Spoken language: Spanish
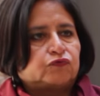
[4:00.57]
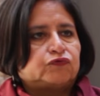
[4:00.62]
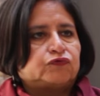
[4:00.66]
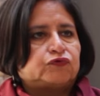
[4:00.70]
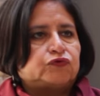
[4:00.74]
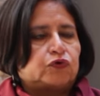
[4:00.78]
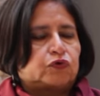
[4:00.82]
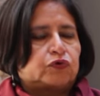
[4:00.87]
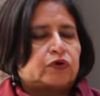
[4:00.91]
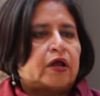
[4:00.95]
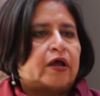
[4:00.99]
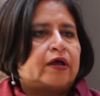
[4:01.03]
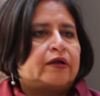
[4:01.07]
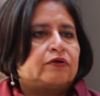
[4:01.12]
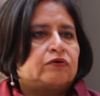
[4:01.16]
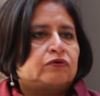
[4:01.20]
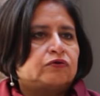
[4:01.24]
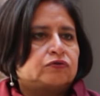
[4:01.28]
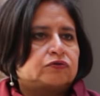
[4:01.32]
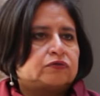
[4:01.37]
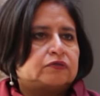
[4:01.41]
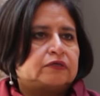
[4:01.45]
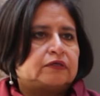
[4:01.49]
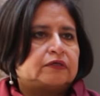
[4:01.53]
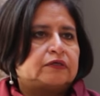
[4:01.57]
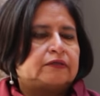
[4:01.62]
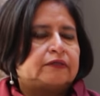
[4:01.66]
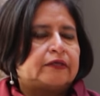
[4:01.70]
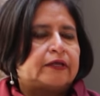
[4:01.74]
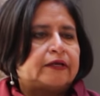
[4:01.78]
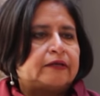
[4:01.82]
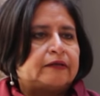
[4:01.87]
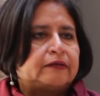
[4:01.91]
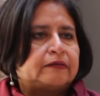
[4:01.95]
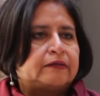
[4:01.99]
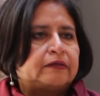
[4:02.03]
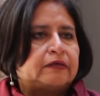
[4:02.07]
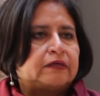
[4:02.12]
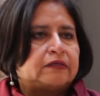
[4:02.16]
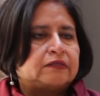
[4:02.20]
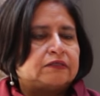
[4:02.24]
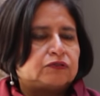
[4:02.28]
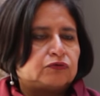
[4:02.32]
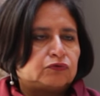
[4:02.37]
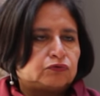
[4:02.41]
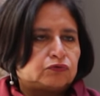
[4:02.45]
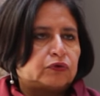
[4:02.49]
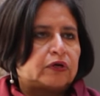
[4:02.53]
funcionarios eh, del, del,
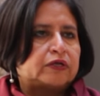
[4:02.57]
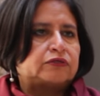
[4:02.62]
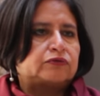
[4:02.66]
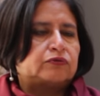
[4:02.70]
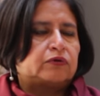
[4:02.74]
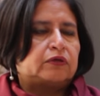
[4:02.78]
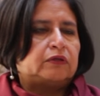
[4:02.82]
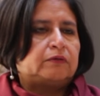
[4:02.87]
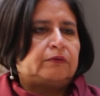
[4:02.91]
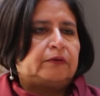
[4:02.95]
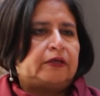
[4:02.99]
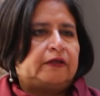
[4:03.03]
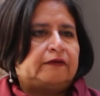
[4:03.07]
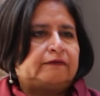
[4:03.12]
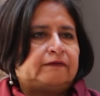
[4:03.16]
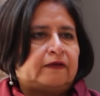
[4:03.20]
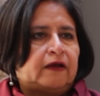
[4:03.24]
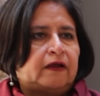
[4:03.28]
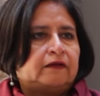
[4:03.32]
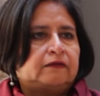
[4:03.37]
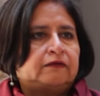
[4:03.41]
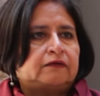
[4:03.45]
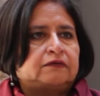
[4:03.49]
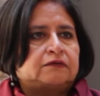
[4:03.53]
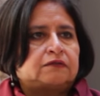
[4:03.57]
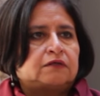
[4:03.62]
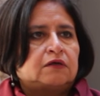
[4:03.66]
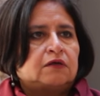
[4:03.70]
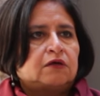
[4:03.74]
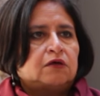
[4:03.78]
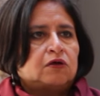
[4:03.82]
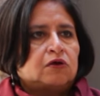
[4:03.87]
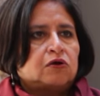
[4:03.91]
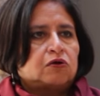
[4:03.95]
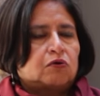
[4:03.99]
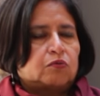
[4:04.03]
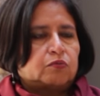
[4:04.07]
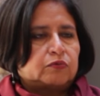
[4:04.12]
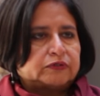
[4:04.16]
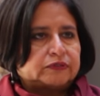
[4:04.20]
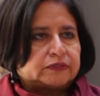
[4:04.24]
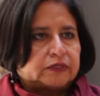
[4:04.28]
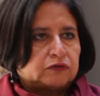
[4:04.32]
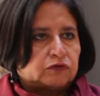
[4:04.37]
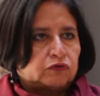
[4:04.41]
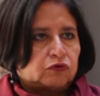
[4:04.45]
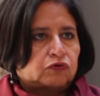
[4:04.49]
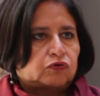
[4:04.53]
Instituto Nacional de Bellas Artes, como
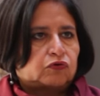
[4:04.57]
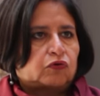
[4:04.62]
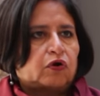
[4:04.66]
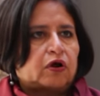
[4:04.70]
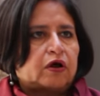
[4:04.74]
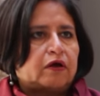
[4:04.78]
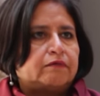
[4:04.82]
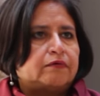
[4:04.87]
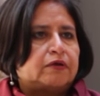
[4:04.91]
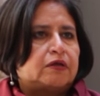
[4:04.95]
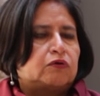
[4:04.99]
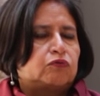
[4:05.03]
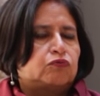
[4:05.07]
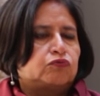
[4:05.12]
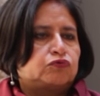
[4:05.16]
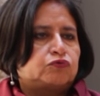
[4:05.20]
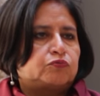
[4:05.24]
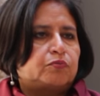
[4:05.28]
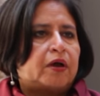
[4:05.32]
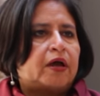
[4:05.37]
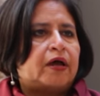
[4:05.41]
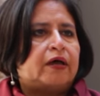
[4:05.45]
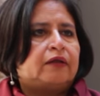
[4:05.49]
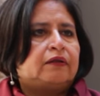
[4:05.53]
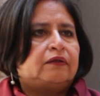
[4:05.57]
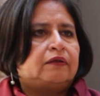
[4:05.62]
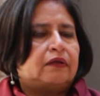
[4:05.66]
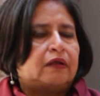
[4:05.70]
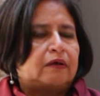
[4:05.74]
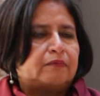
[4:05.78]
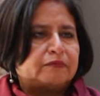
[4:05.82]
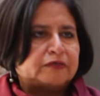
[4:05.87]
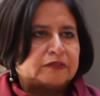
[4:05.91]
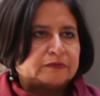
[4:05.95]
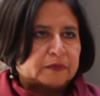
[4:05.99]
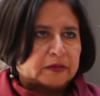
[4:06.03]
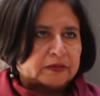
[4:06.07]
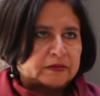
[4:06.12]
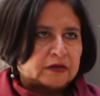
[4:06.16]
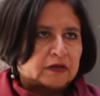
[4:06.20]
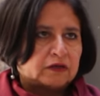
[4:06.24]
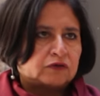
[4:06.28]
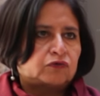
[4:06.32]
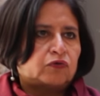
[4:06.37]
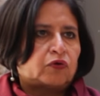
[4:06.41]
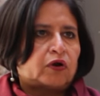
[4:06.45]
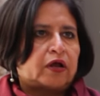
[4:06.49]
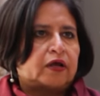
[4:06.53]
es el doctor Javier Guzmán, la misma
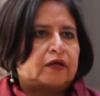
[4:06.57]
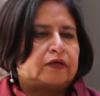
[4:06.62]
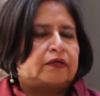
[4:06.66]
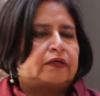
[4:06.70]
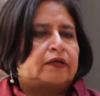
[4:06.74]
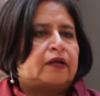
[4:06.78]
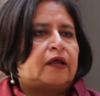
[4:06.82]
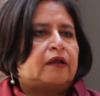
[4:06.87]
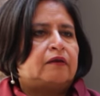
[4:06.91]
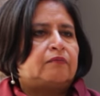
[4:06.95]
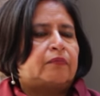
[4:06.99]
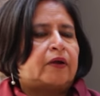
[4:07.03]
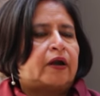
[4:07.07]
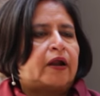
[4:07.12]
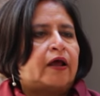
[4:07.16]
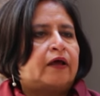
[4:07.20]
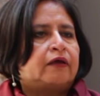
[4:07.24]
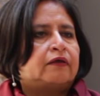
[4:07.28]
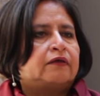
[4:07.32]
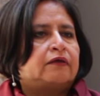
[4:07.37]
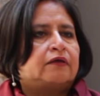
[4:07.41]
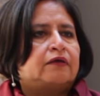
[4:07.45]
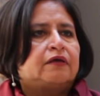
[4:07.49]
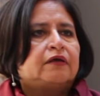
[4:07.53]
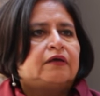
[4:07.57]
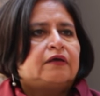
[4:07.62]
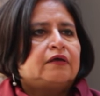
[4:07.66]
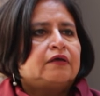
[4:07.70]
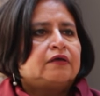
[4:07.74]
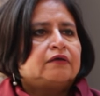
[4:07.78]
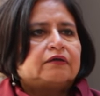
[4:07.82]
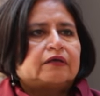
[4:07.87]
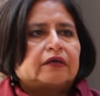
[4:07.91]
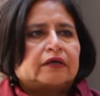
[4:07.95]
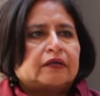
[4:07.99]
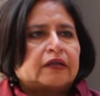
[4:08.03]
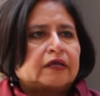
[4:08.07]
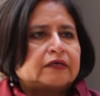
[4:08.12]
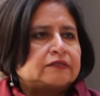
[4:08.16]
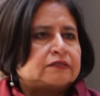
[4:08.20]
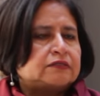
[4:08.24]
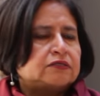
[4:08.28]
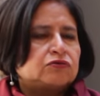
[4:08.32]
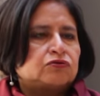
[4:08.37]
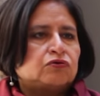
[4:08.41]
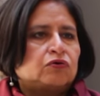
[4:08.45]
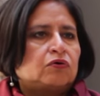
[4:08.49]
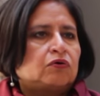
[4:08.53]
directora general Maraki, quien ha
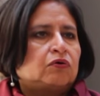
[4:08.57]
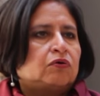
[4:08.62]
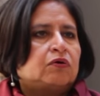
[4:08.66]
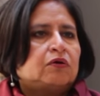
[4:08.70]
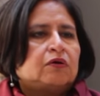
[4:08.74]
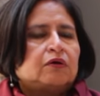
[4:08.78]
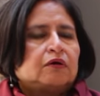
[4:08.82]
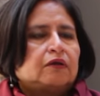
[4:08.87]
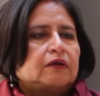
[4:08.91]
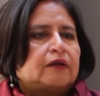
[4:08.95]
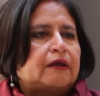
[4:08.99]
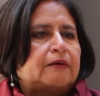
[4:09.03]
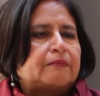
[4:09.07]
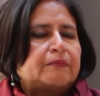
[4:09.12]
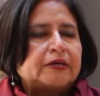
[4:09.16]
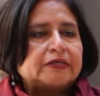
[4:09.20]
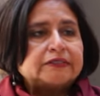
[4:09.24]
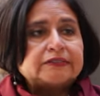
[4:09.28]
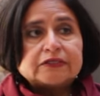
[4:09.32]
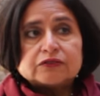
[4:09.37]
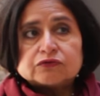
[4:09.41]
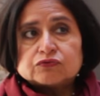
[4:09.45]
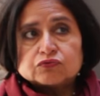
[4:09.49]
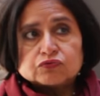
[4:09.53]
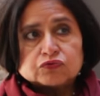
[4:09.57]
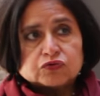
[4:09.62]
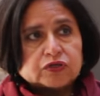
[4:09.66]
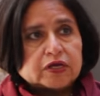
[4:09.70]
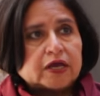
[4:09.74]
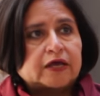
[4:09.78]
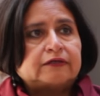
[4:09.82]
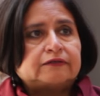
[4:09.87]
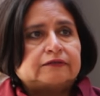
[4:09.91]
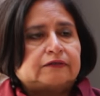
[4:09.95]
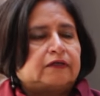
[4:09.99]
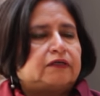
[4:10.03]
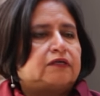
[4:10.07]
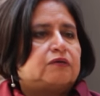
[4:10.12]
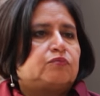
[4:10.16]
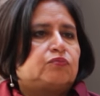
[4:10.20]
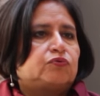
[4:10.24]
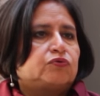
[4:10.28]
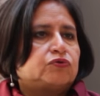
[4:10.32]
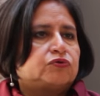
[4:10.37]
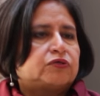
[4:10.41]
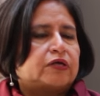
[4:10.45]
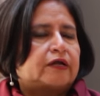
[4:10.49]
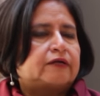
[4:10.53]
sido la más entusiasta en
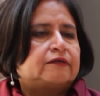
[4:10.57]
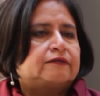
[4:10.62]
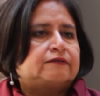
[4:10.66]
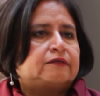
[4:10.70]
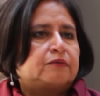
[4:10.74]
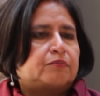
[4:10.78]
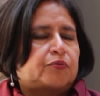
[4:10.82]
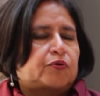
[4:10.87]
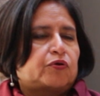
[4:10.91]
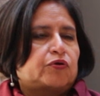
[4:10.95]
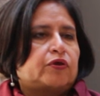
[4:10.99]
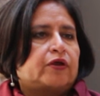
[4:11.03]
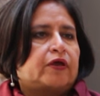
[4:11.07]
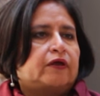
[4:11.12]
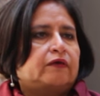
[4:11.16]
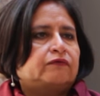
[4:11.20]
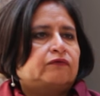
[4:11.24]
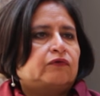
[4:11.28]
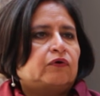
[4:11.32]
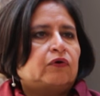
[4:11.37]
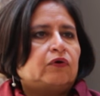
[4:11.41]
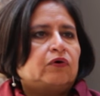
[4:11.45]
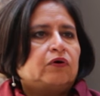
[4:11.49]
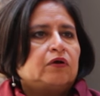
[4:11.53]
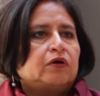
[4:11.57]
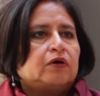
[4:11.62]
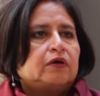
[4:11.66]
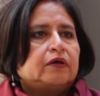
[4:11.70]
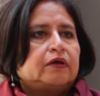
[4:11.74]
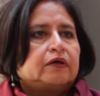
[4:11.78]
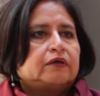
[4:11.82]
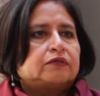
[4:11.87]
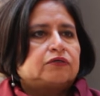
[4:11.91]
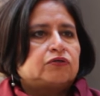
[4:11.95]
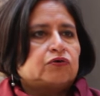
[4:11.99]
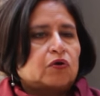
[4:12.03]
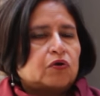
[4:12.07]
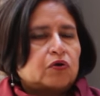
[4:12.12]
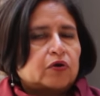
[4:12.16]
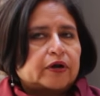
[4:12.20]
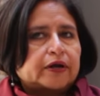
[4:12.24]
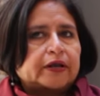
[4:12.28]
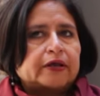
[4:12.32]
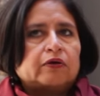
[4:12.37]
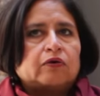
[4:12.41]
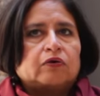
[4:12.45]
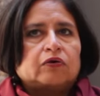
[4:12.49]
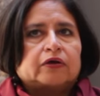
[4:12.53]
impulsar este proyecto. Yo
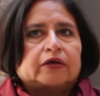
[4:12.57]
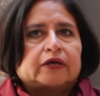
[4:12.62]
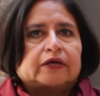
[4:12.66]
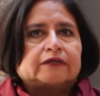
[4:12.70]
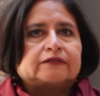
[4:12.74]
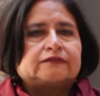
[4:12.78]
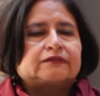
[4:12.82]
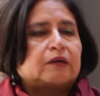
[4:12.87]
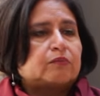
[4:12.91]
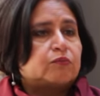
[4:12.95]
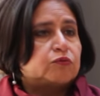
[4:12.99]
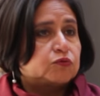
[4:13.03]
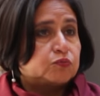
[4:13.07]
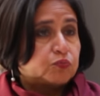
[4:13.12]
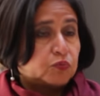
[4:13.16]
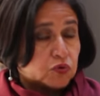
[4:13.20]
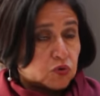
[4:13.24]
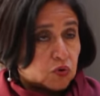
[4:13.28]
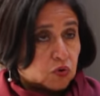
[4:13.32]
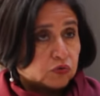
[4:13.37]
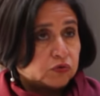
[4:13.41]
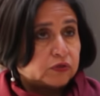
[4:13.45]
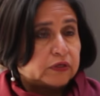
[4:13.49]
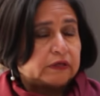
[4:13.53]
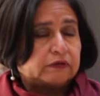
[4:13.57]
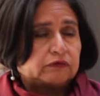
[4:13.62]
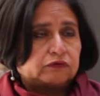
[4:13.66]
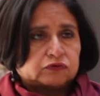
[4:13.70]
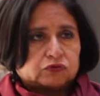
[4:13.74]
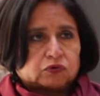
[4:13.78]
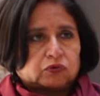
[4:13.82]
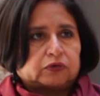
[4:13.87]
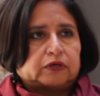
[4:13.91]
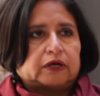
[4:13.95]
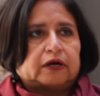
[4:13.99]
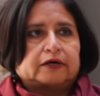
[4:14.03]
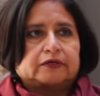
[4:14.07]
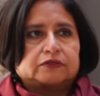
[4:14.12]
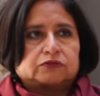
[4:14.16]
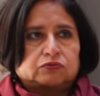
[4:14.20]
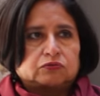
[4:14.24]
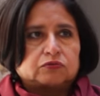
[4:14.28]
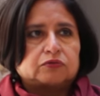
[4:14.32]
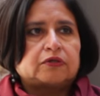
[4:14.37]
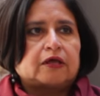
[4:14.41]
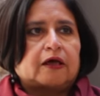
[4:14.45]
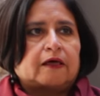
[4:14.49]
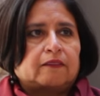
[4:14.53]
creo que estamos muy contentos con el
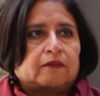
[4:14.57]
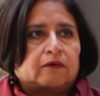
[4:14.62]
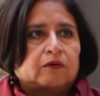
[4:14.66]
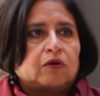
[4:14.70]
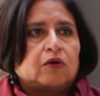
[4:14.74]
resultado.